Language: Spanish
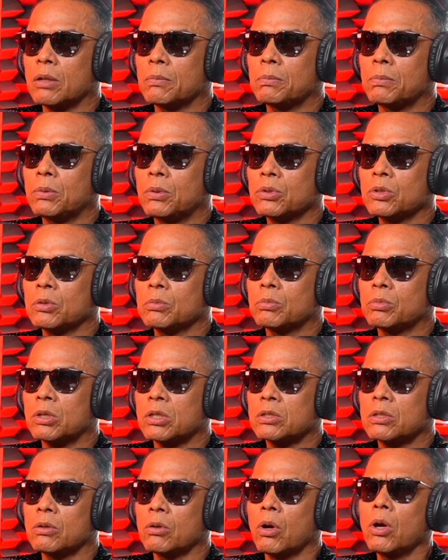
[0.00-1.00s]
el apoyo, por
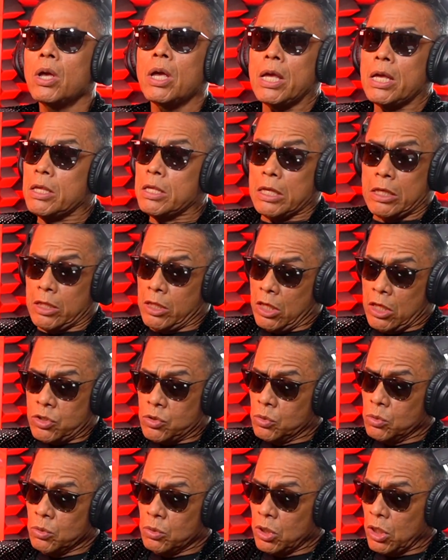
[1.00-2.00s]
decirlo, y, de
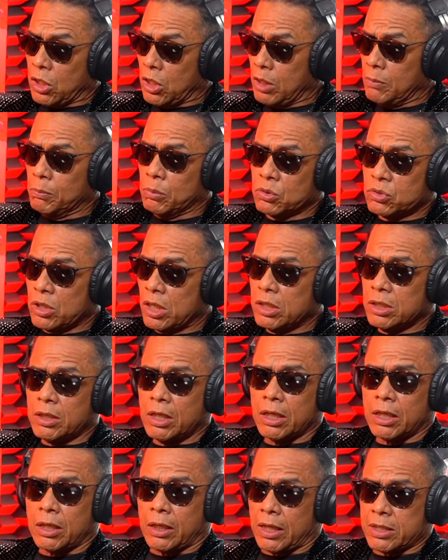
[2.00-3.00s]
hecho ejemplos hay
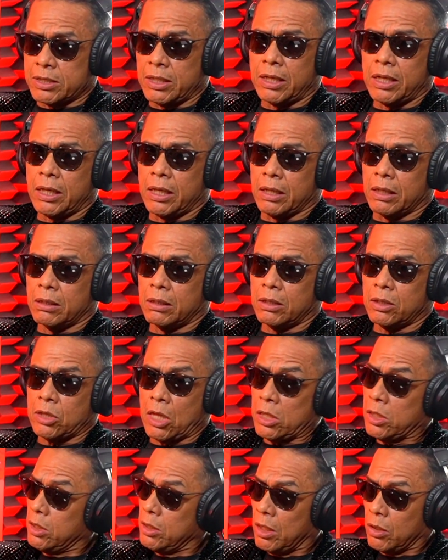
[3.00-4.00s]
de raza que, que
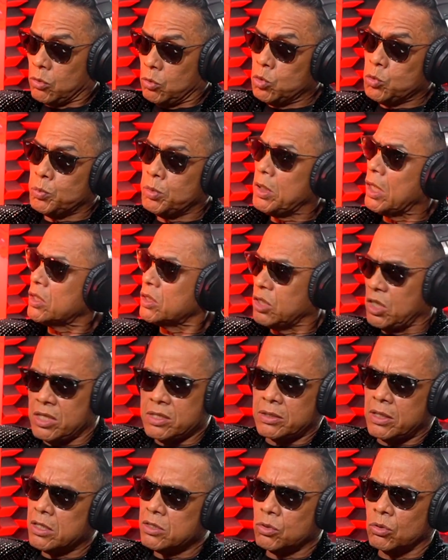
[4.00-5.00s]
están en la cúspide,
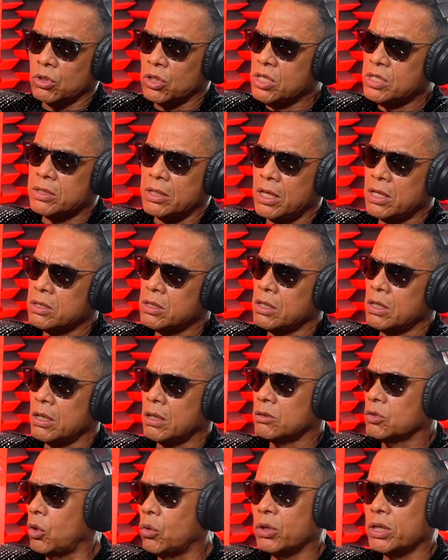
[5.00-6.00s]
artistas, solistas,
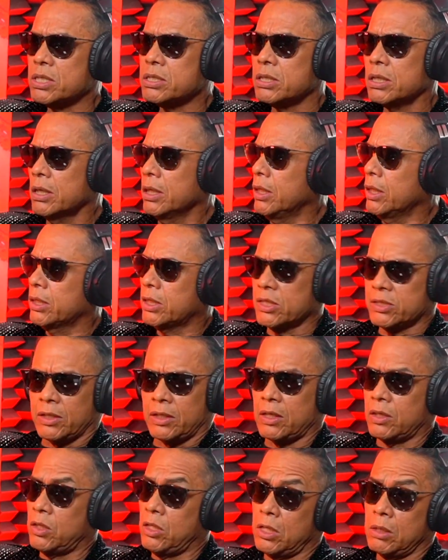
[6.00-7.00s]
actores que se
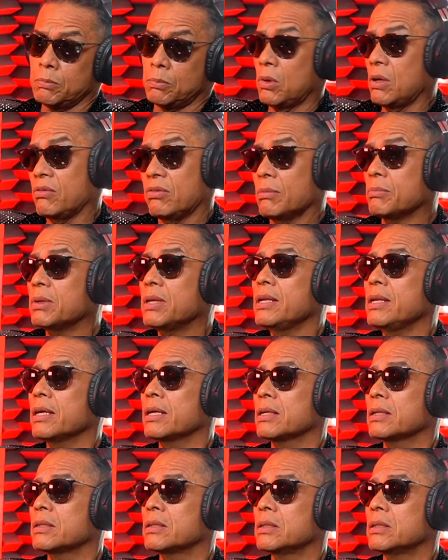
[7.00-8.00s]
retiran por la familia
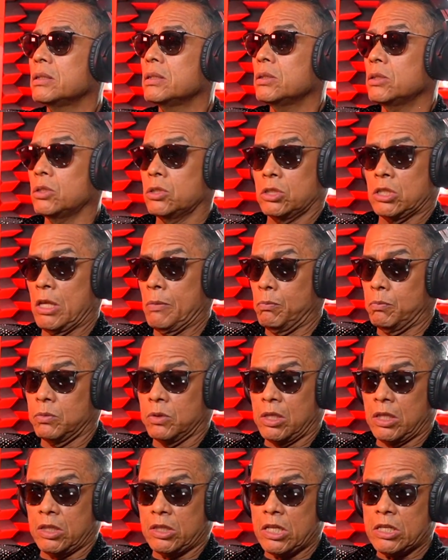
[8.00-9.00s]

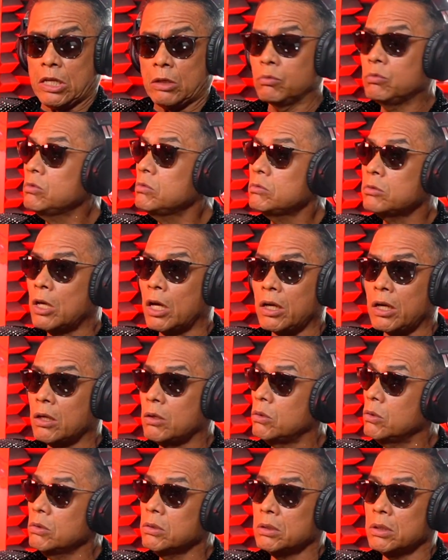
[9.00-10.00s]
de, tener un
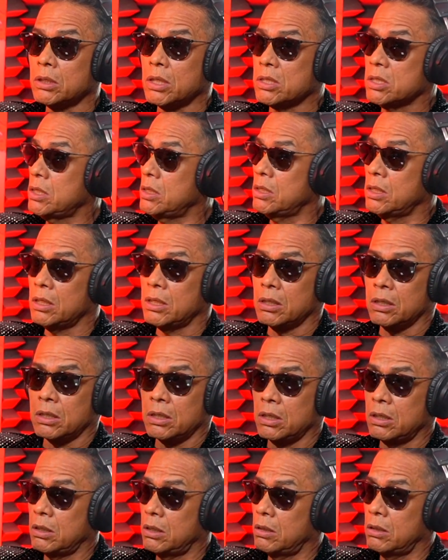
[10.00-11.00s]
carrerón así, de,
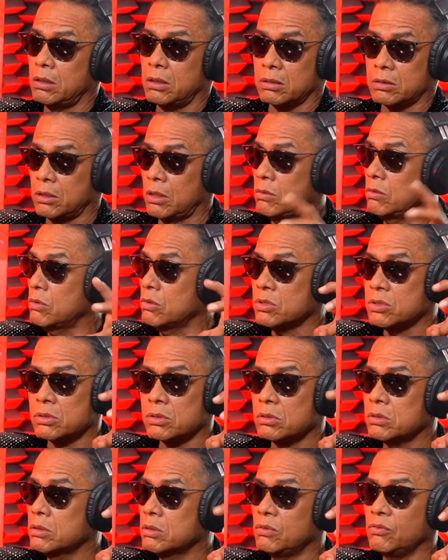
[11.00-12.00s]
de, ser
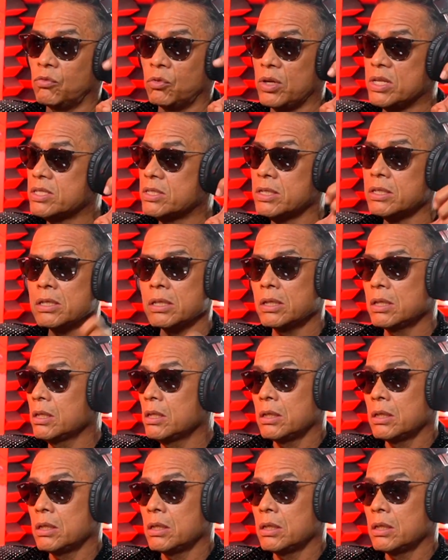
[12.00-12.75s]
unos influencers,